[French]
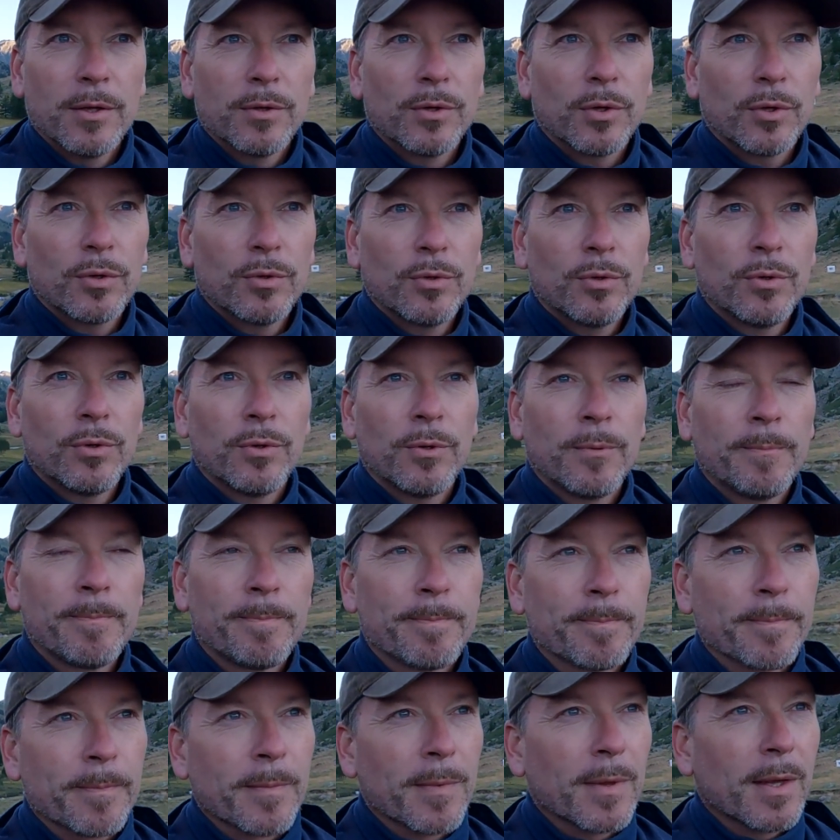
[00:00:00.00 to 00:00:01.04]
dans le,
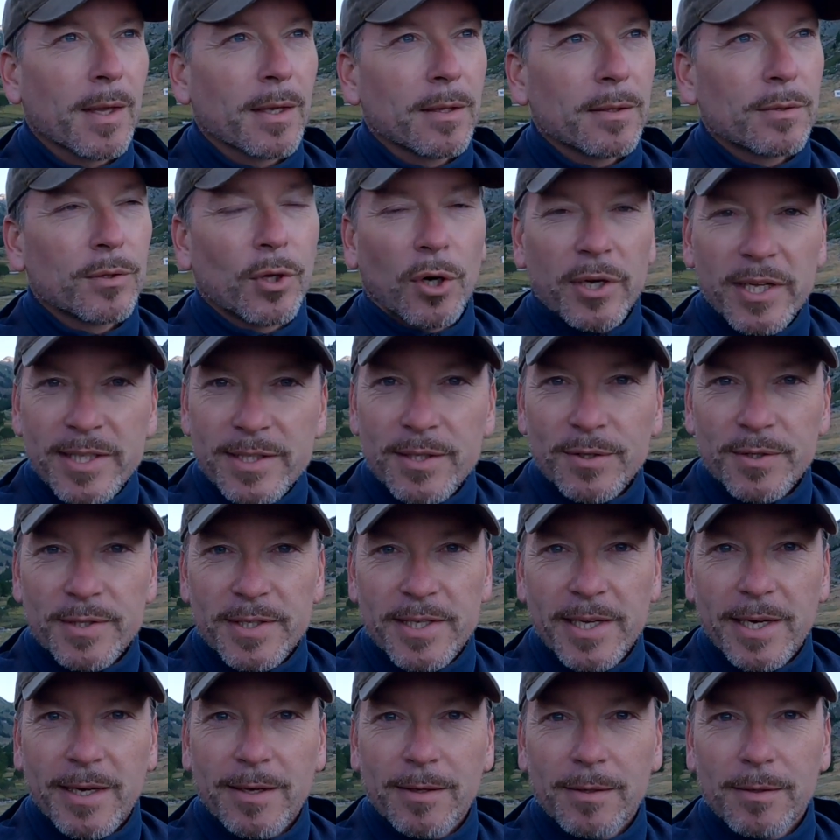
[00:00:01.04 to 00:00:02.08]
dans
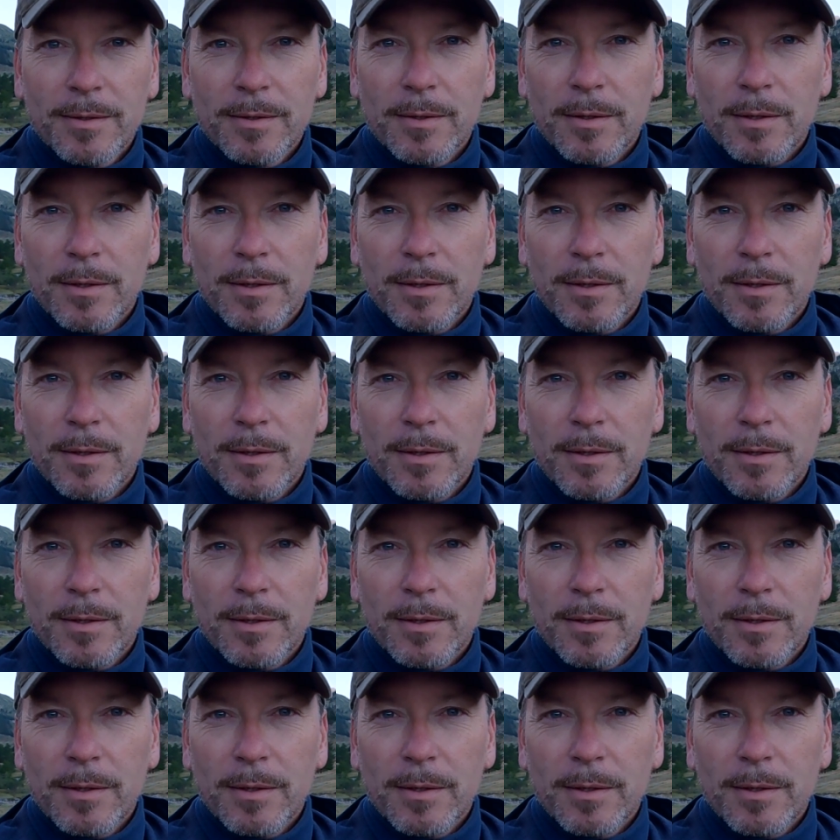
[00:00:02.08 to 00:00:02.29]
l'essentiel.